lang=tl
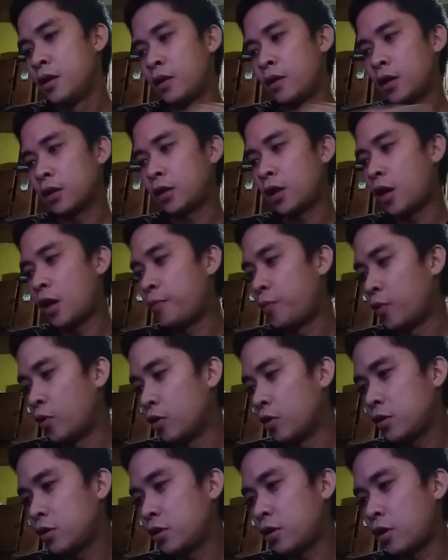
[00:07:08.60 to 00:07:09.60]

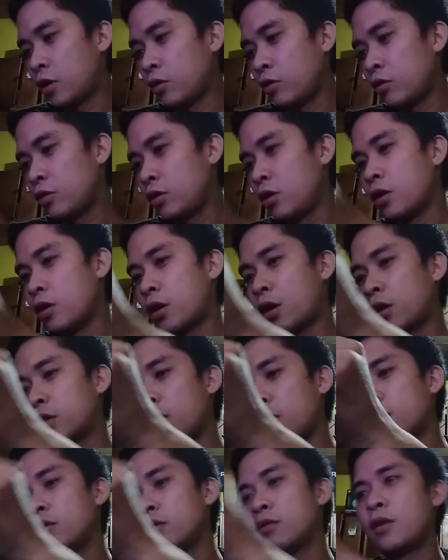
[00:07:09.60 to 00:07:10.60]
tapos ito sticker
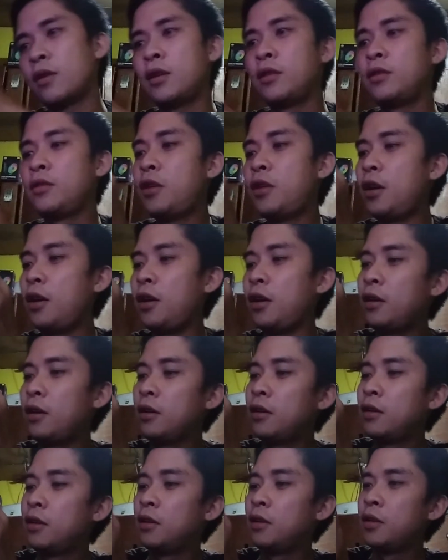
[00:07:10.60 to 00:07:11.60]
ata Hindi.
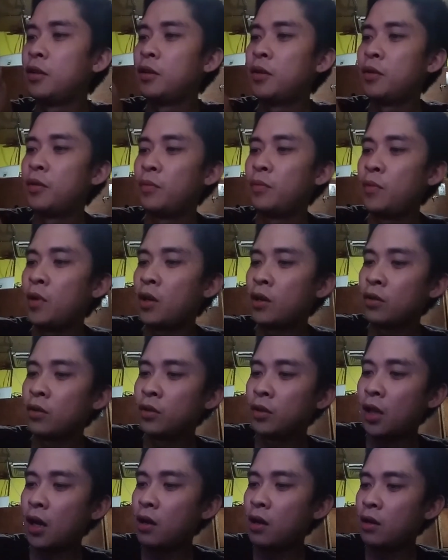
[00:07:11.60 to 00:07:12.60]

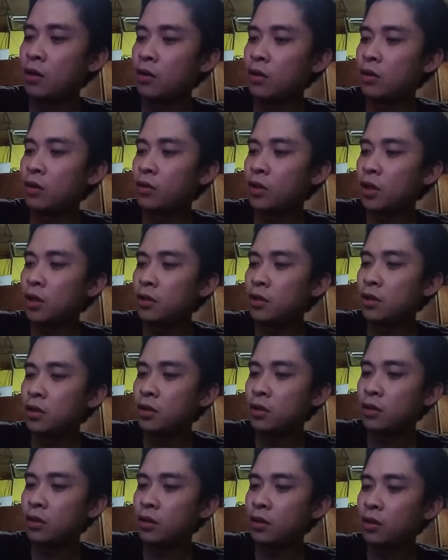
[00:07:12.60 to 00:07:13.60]
Meron tayong
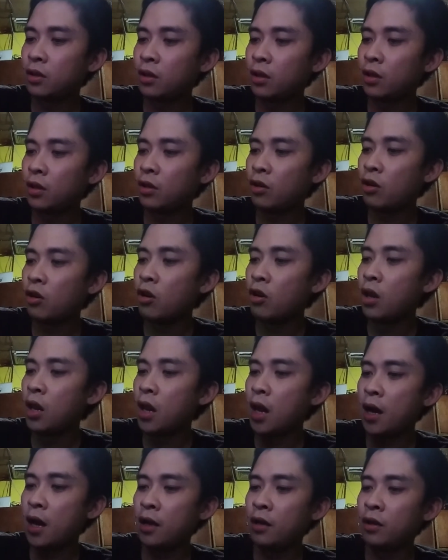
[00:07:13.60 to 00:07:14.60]
register order
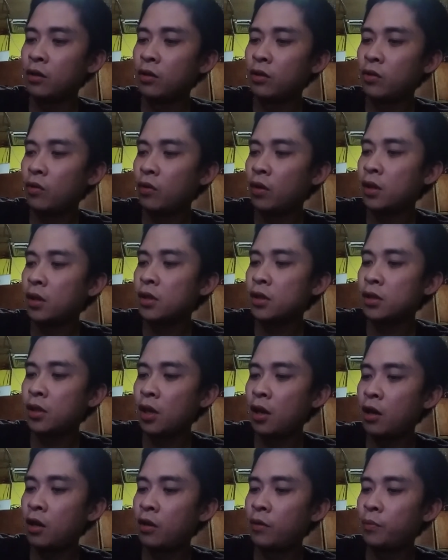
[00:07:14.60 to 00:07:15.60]
online to
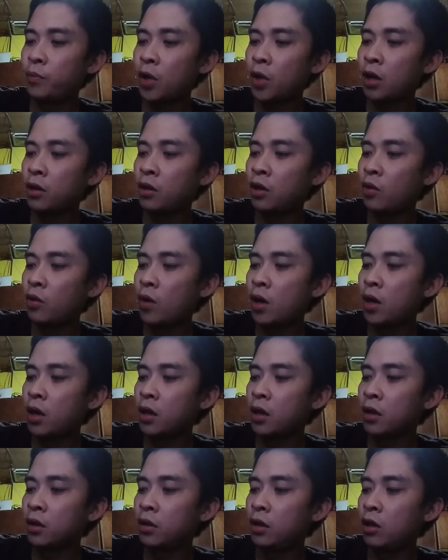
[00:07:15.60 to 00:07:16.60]
extend product
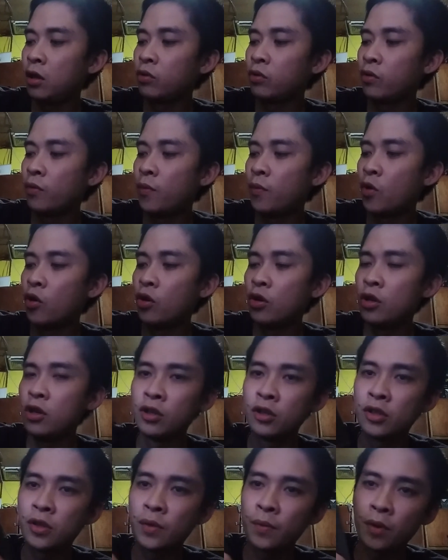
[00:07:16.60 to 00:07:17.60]
warranty to 4
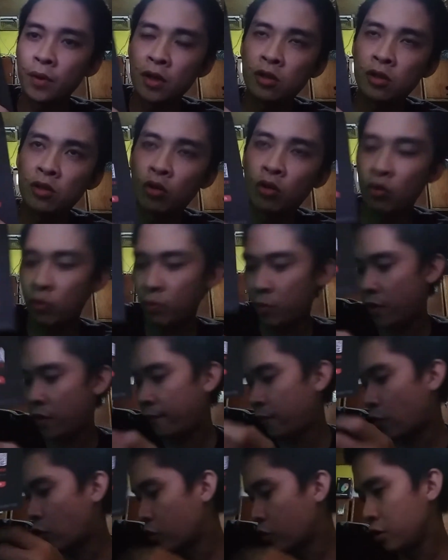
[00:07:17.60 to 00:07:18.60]
years free. So, kung may
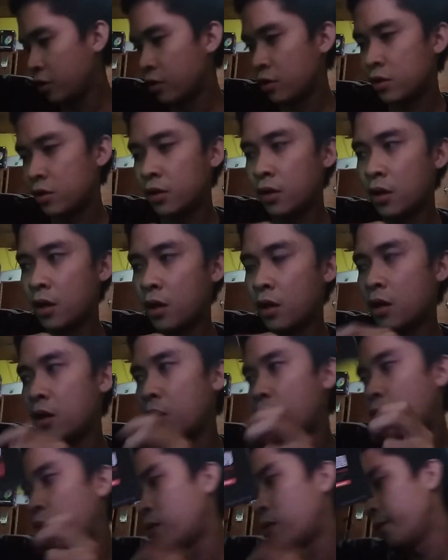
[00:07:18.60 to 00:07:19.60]
4 years na